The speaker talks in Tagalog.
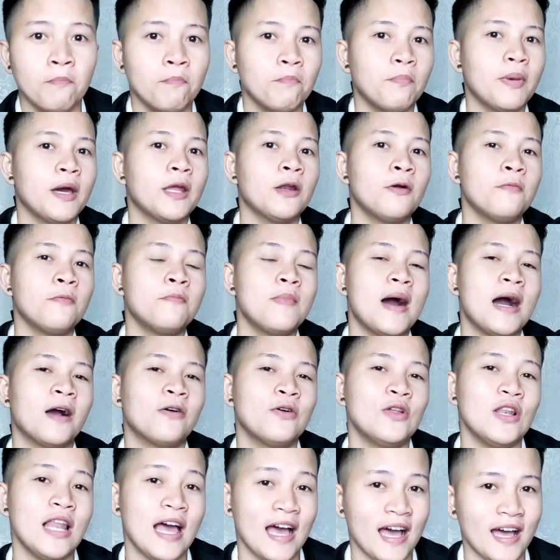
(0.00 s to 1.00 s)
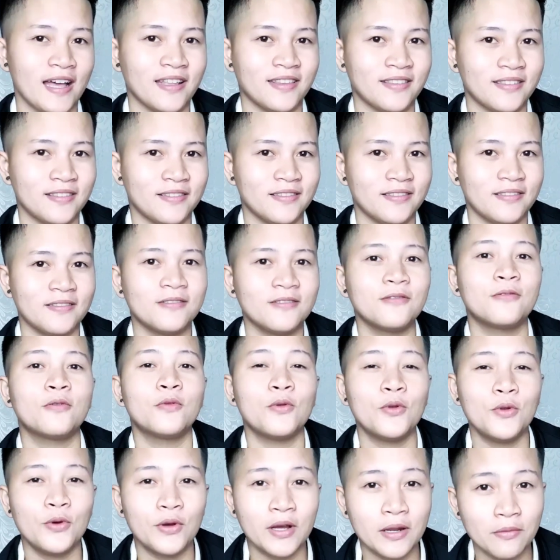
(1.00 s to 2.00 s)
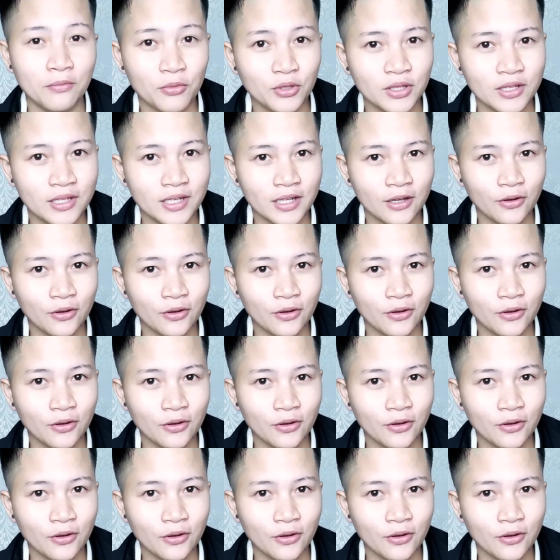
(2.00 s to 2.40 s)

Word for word: Pero bago lahat, tulungan mo din